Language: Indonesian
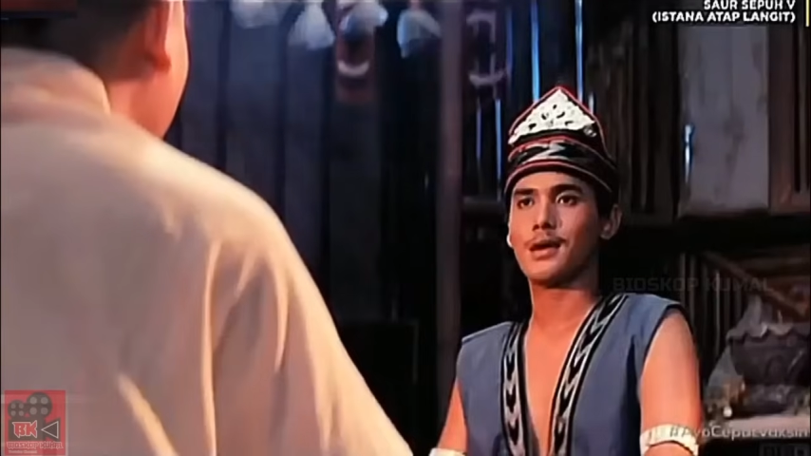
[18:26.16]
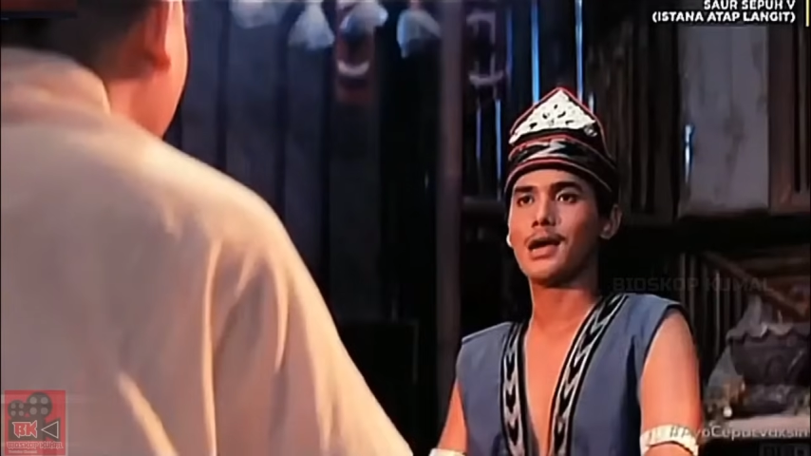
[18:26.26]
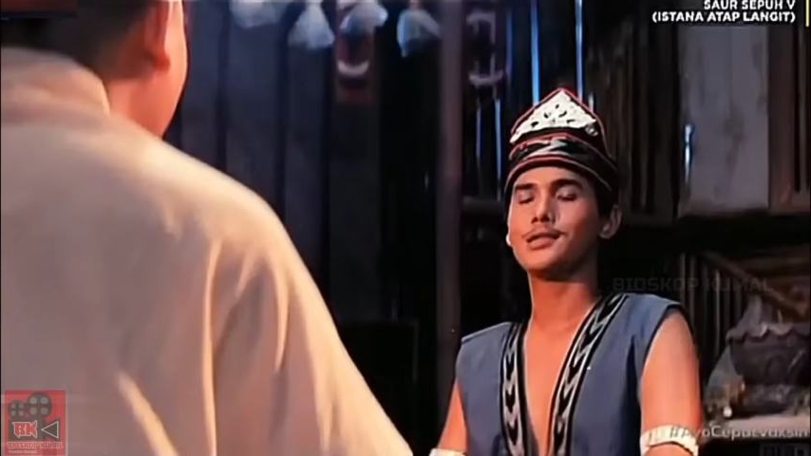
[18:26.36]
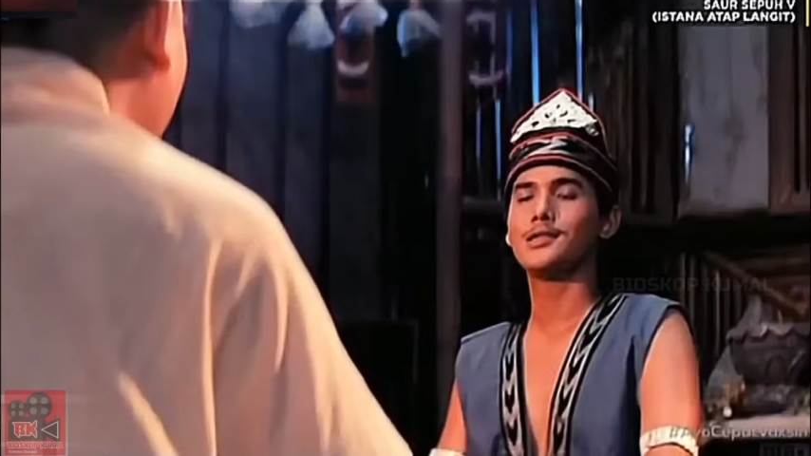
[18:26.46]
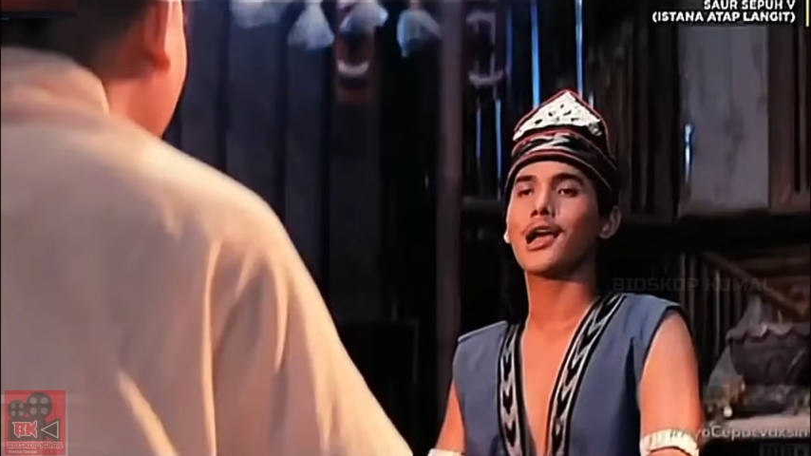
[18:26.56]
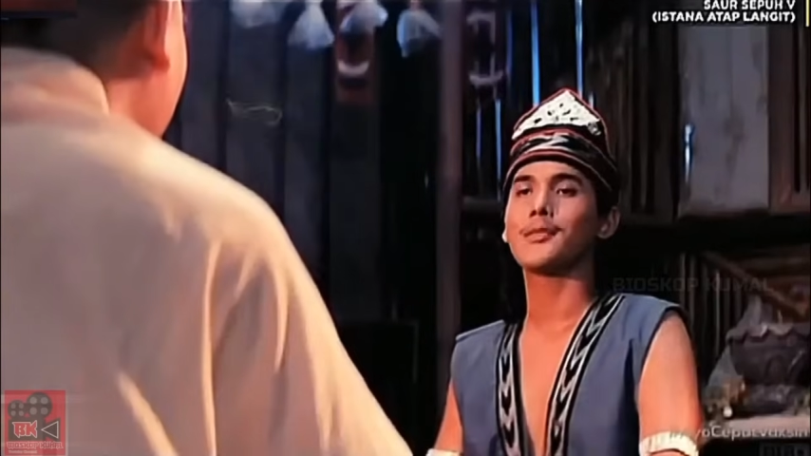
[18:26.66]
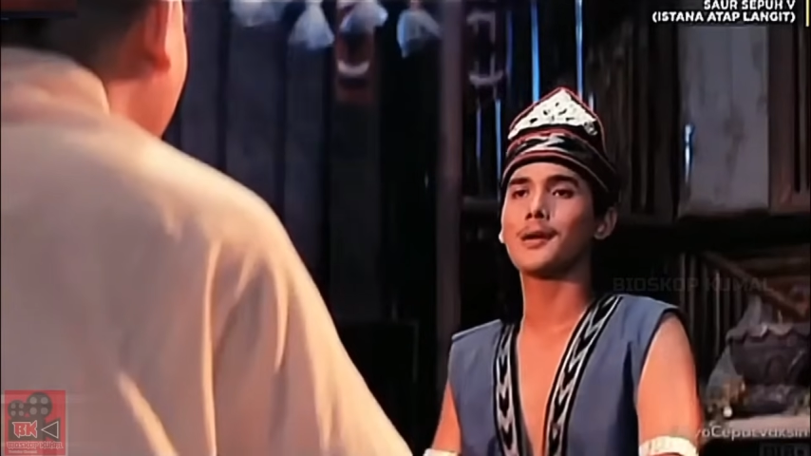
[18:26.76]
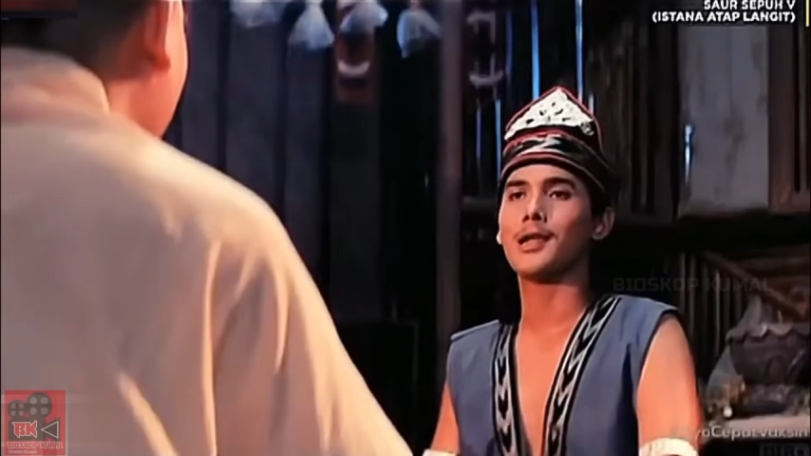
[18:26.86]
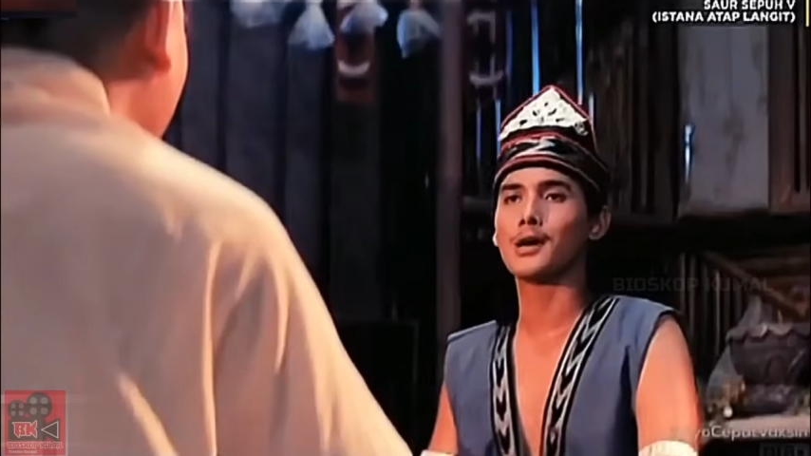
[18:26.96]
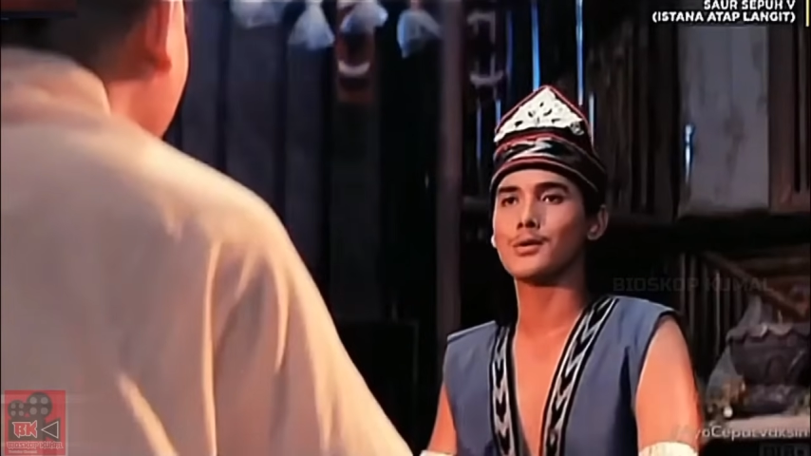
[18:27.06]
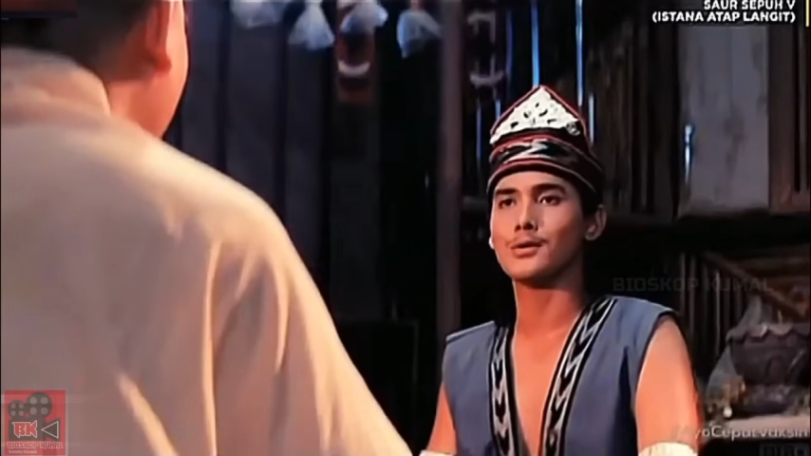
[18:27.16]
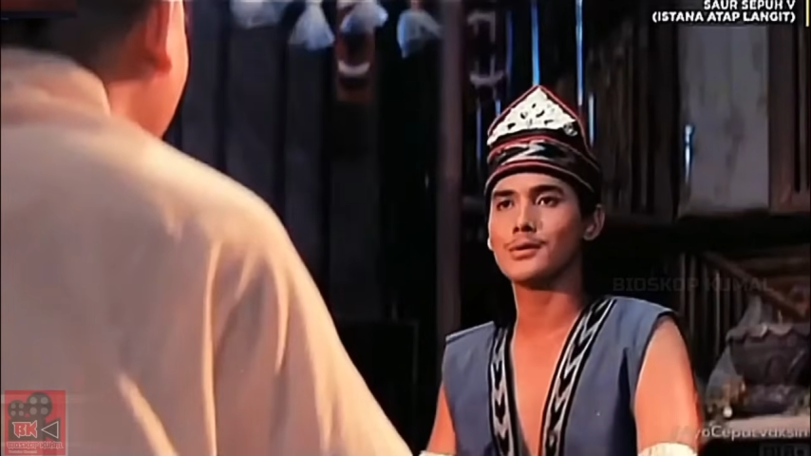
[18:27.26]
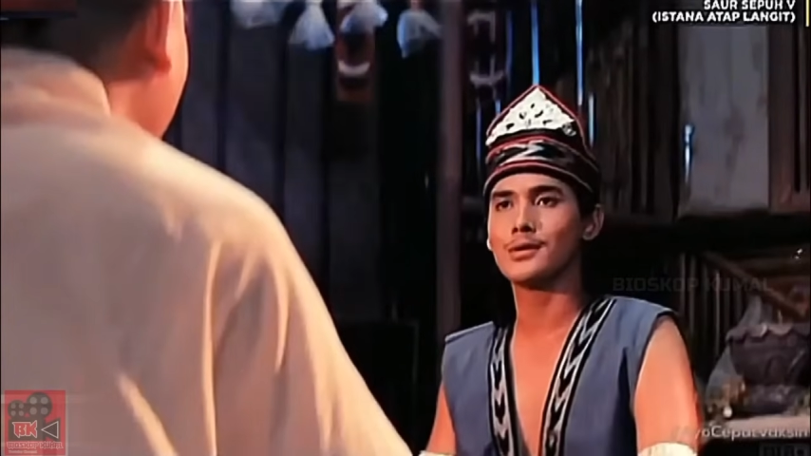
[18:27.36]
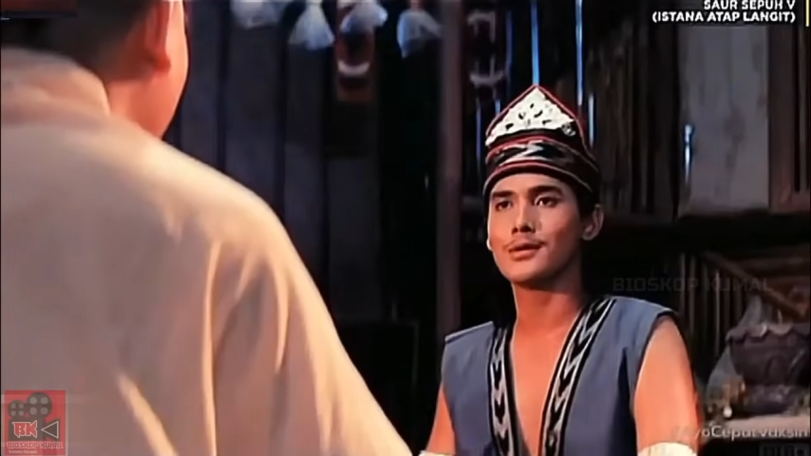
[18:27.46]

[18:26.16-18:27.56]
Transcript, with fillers: Ajarkan padaku